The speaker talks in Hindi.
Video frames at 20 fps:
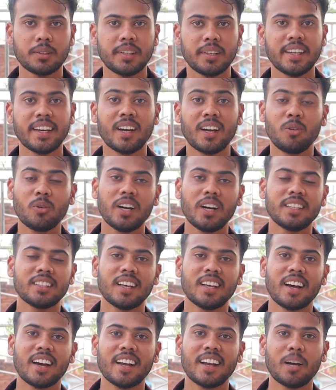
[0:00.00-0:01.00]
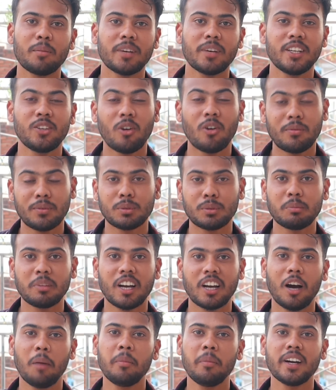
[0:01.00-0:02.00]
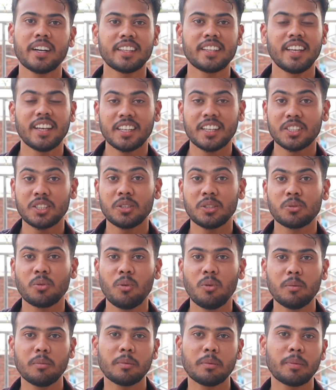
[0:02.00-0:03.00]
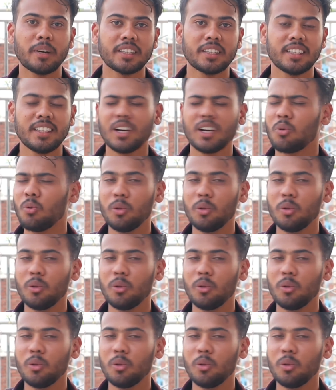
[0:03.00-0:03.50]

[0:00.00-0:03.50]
ये हेलो गाइज अगर आप कहीं ऑफिस में काम करते हैं या किसी स्कूल में पढ़ते हैं या